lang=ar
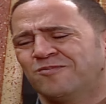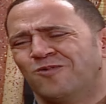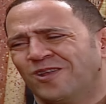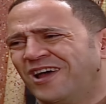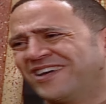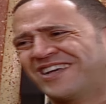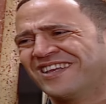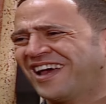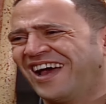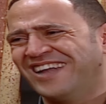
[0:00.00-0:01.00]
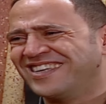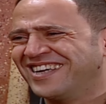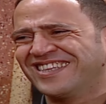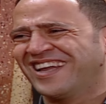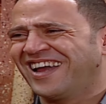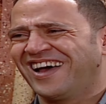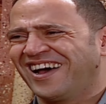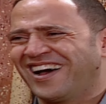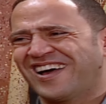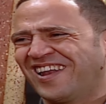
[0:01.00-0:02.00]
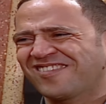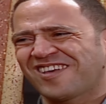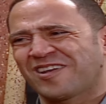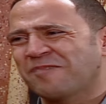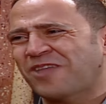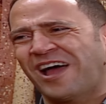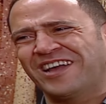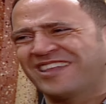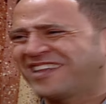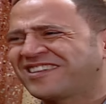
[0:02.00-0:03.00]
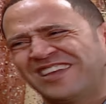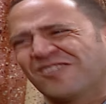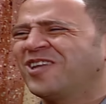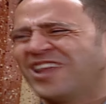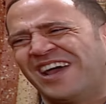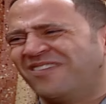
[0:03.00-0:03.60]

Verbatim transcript: والله كده يعني ده انا خلاص قربت اعيط ده كتير والله